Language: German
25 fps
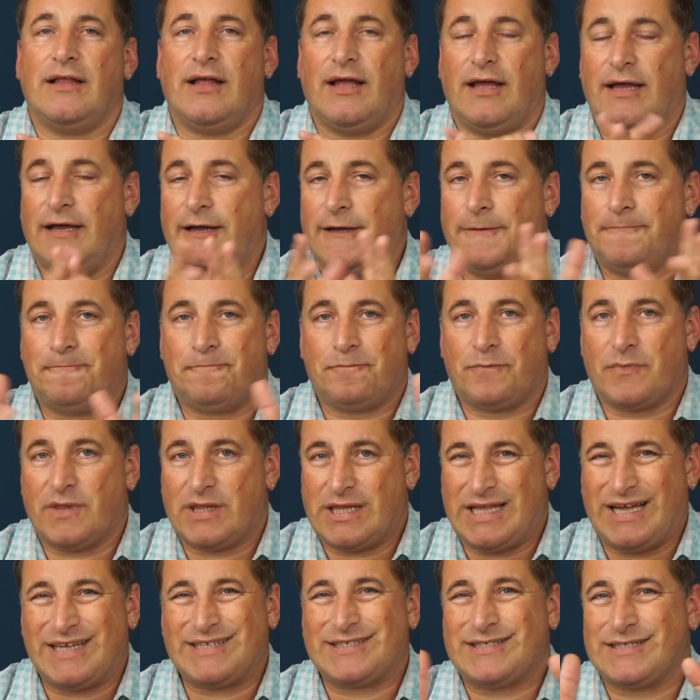Ähm,
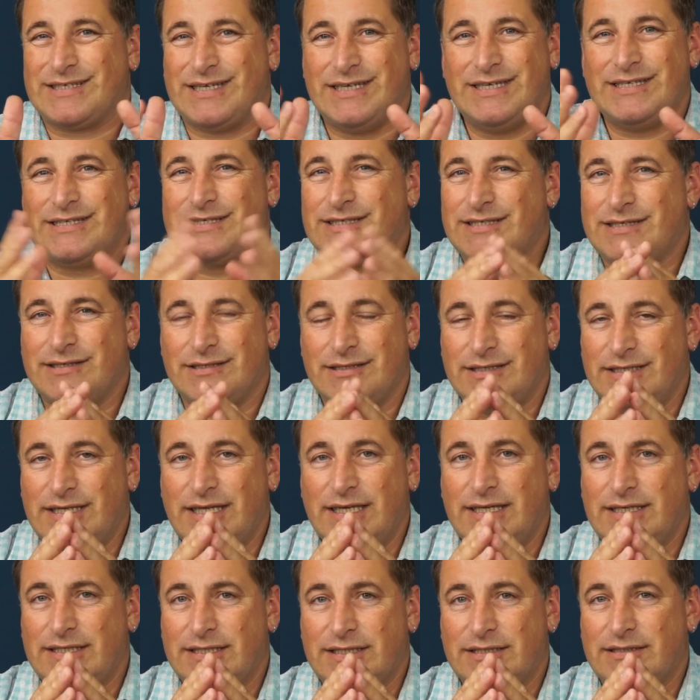das ist
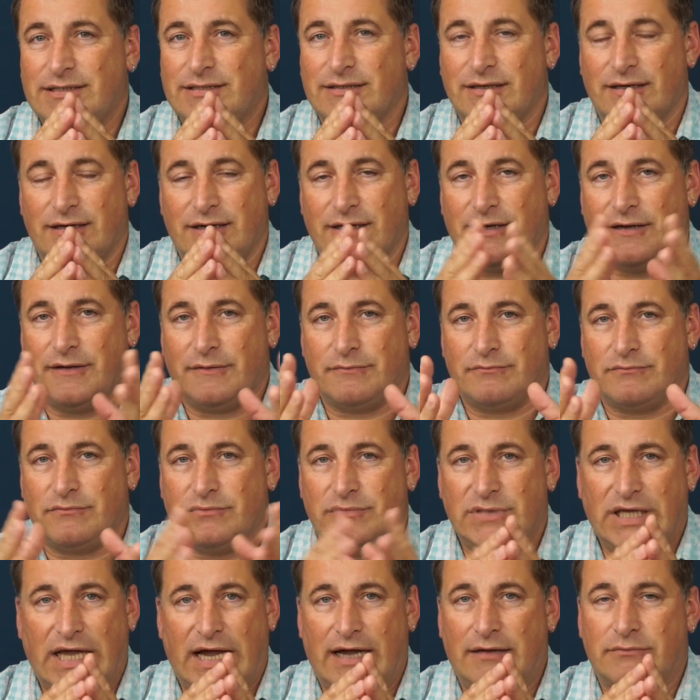nicht, ähm,
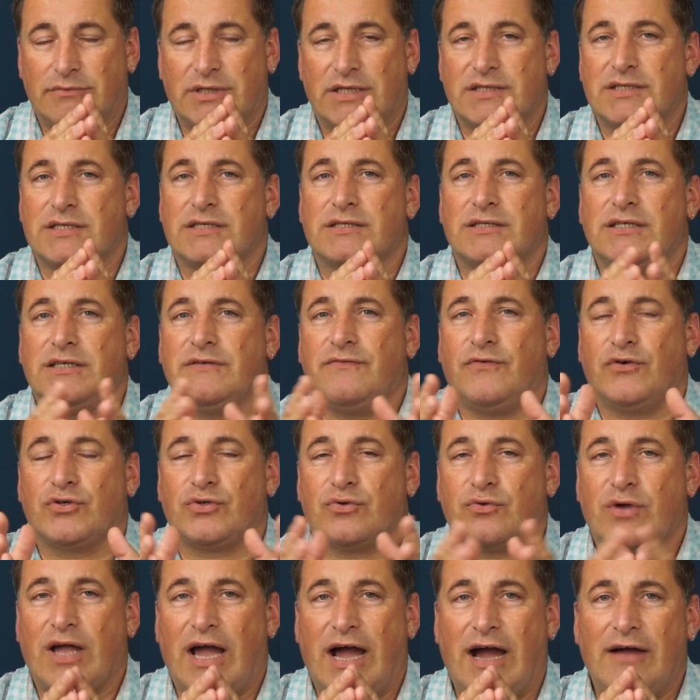ja, das ist nicht
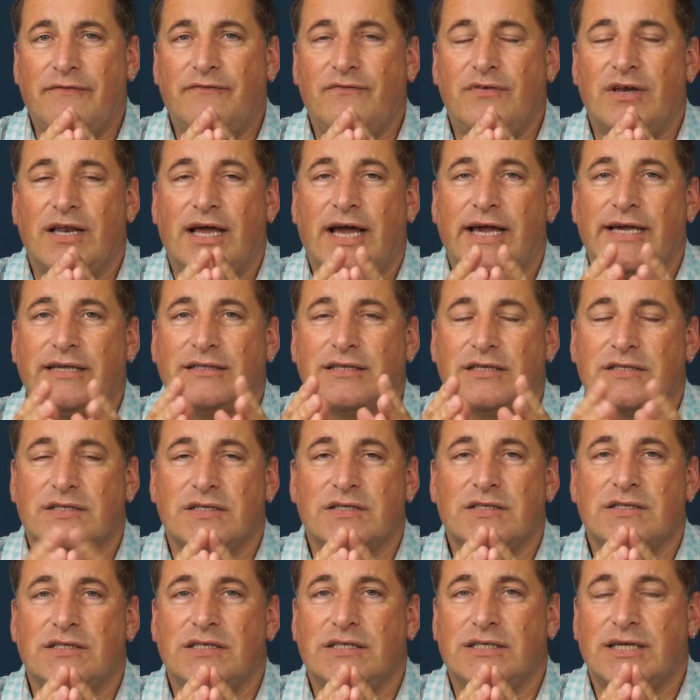Fotografen-like, das
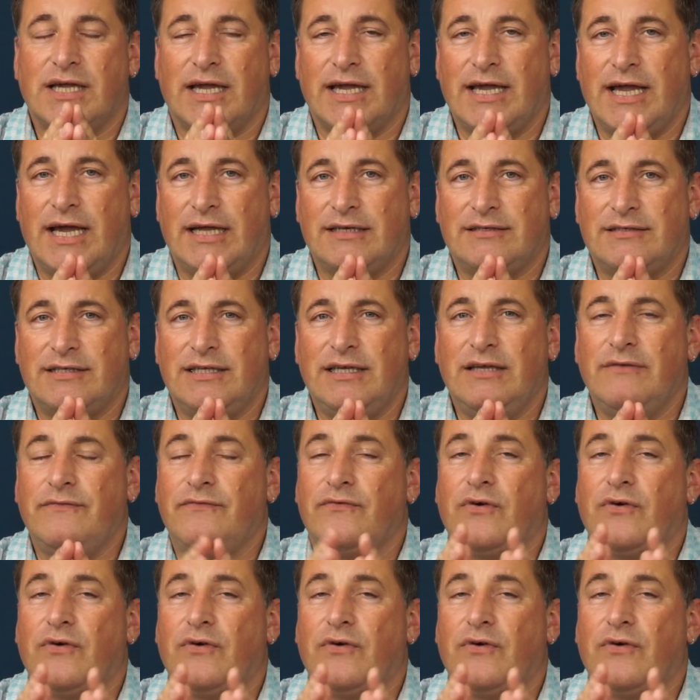ist nicht kreativ.